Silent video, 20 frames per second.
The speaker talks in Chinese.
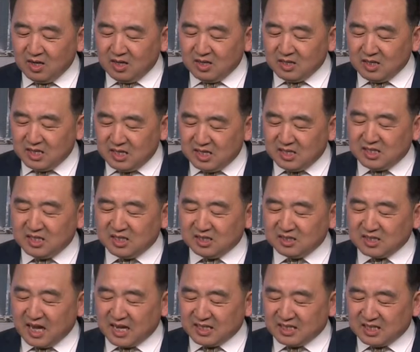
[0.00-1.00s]
疫情
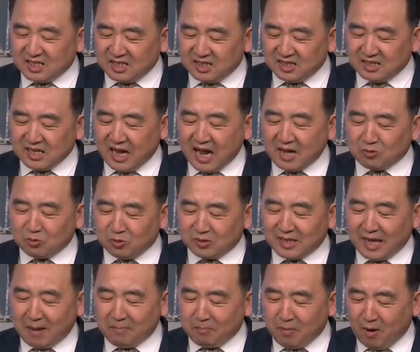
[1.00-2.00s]
在其他国
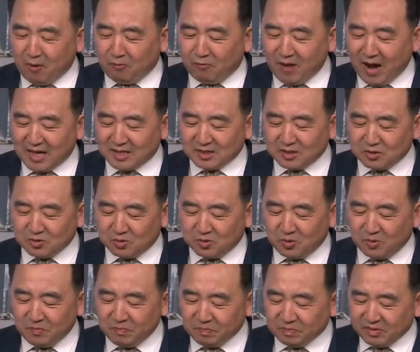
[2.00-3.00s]
家爆发的时
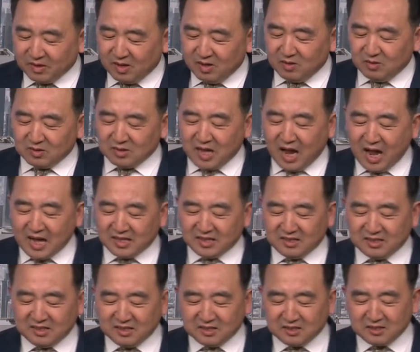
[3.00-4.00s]
候，他已
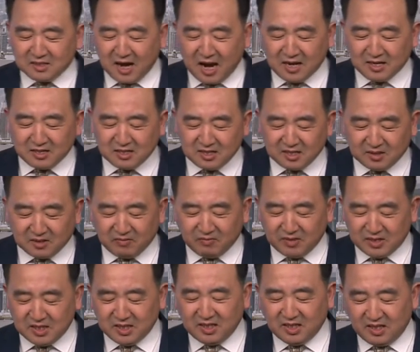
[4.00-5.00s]
经战胜了
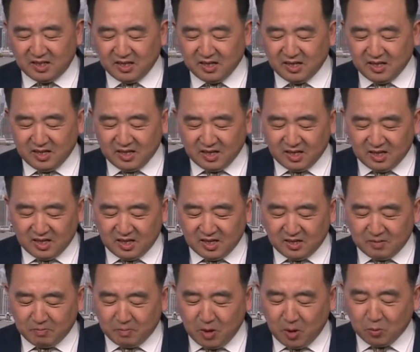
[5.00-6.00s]
瘟疫。呃，
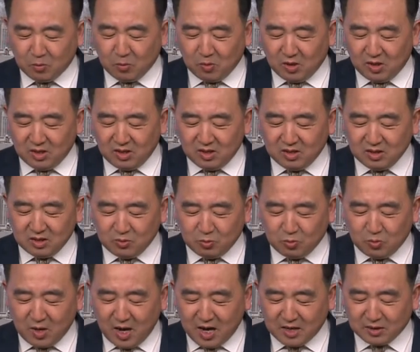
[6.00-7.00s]
包括
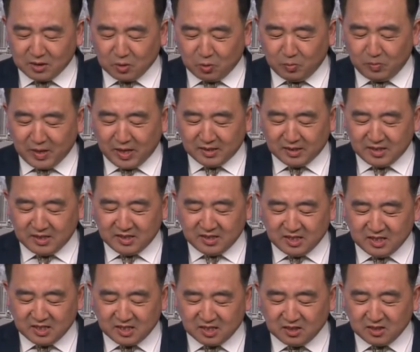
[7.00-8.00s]
武汉周边的一
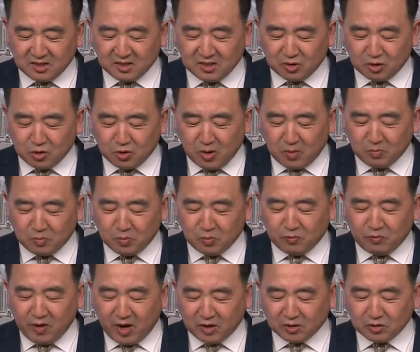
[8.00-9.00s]
些城市宣布
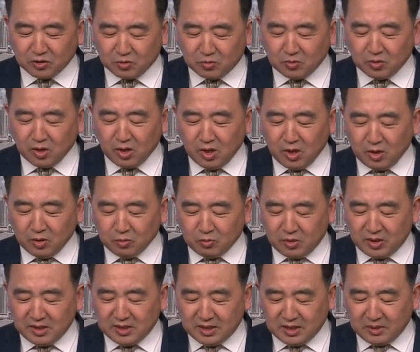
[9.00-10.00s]
放松
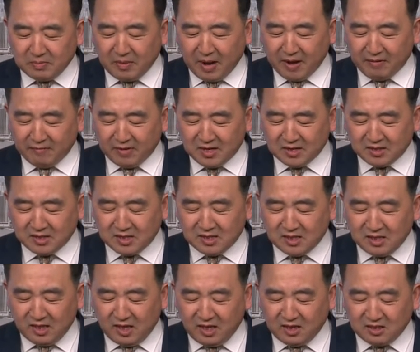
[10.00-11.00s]
对几百万人
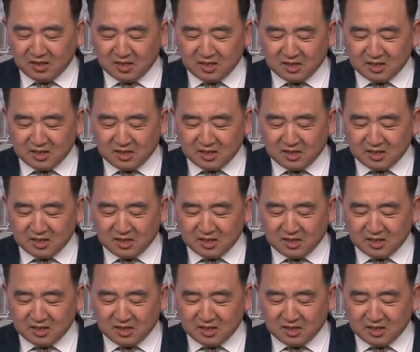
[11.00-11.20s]
令人